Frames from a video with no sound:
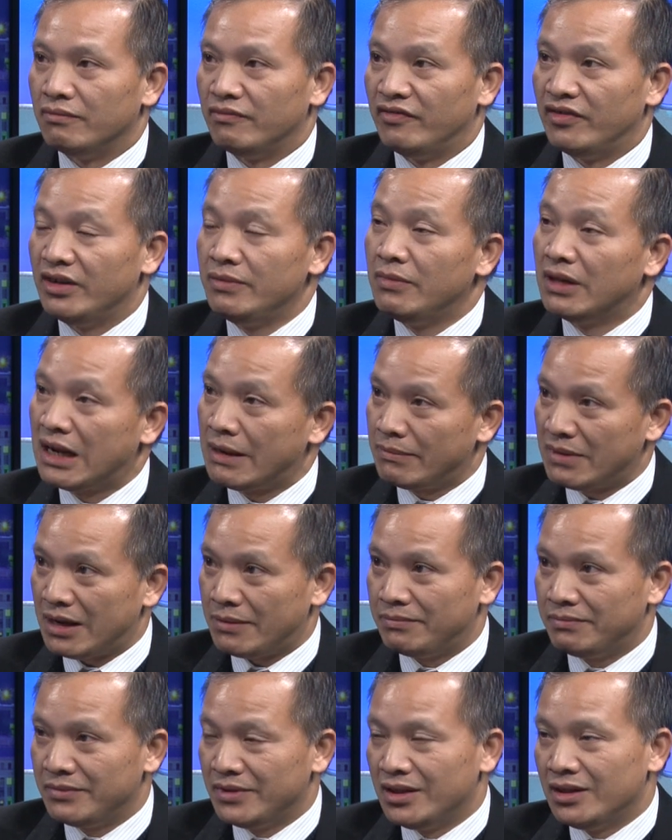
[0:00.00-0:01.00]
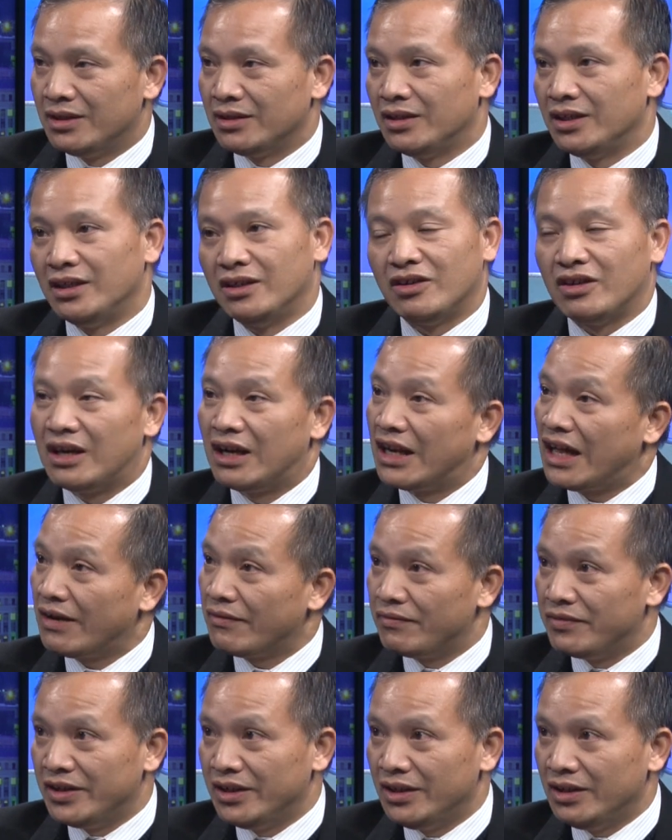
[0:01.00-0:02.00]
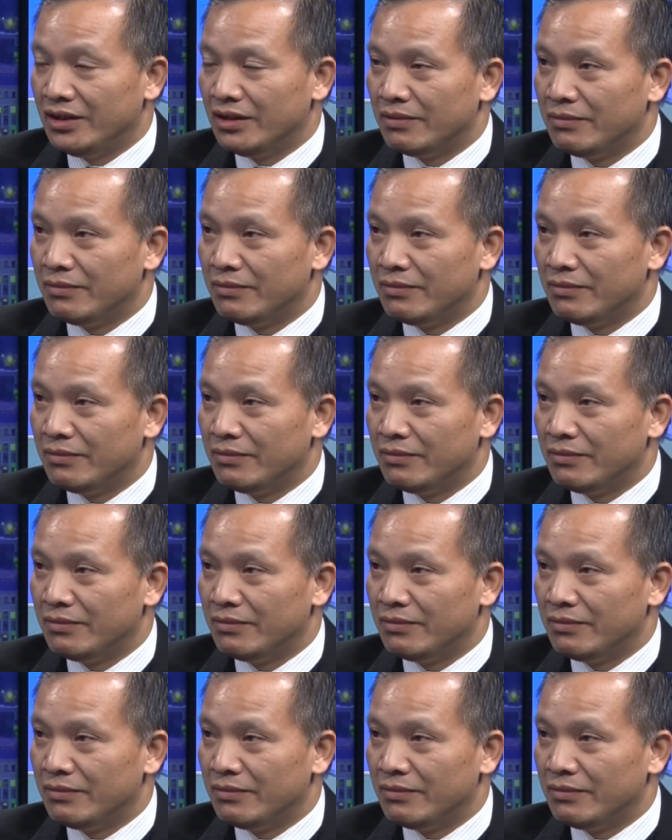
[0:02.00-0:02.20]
với 15 năm thì nó là lãng phí,